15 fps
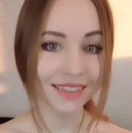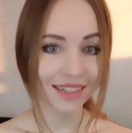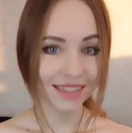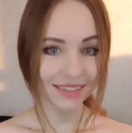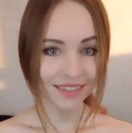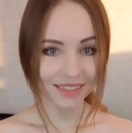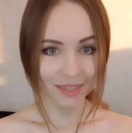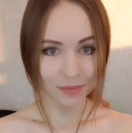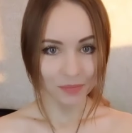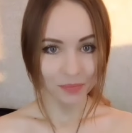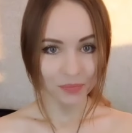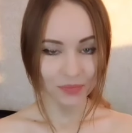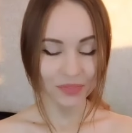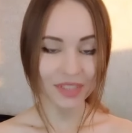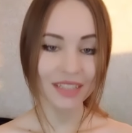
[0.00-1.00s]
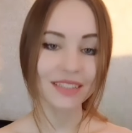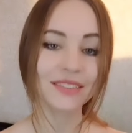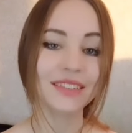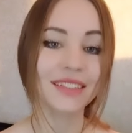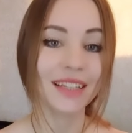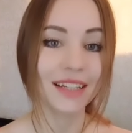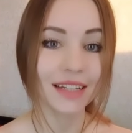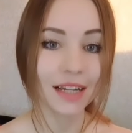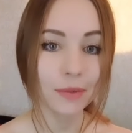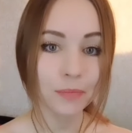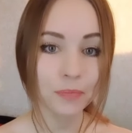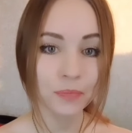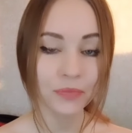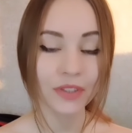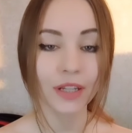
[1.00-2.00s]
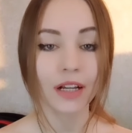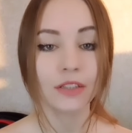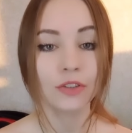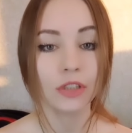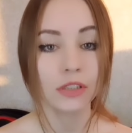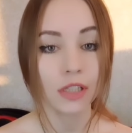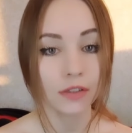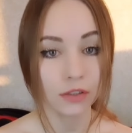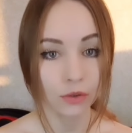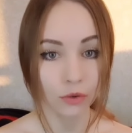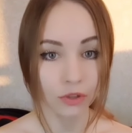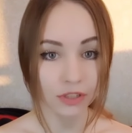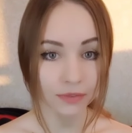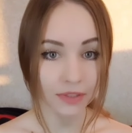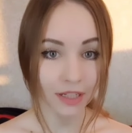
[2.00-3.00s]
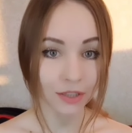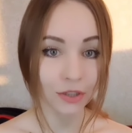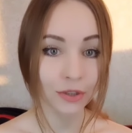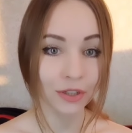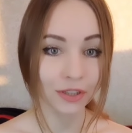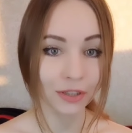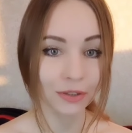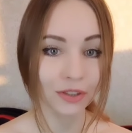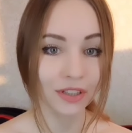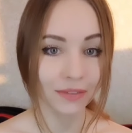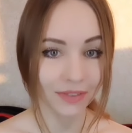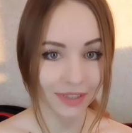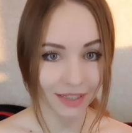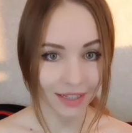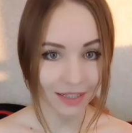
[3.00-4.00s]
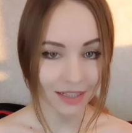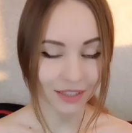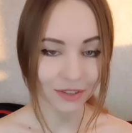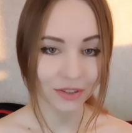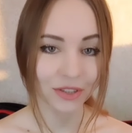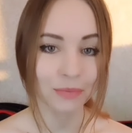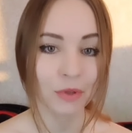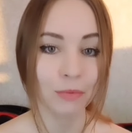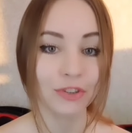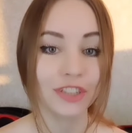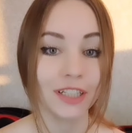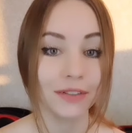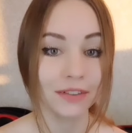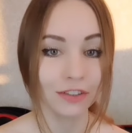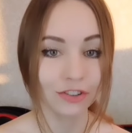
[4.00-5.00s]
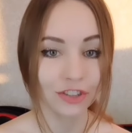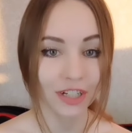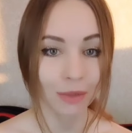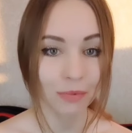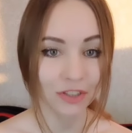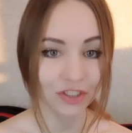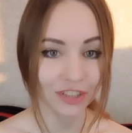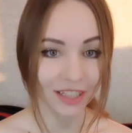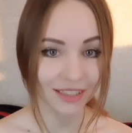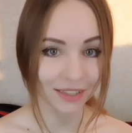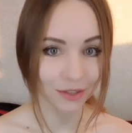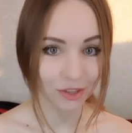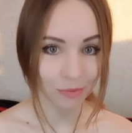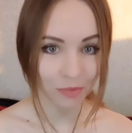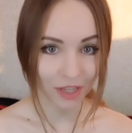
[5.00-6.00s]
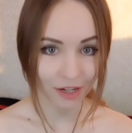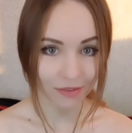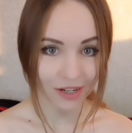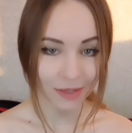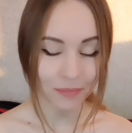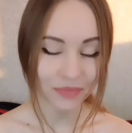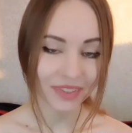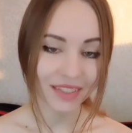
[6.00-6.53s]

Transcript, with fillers: Здравствуйте, меня зовут Хельга. Я хочу оставить свой отзыв на книгу «Эталонный аватар», которую мне посчастливилось вчера прочитать одну из первых.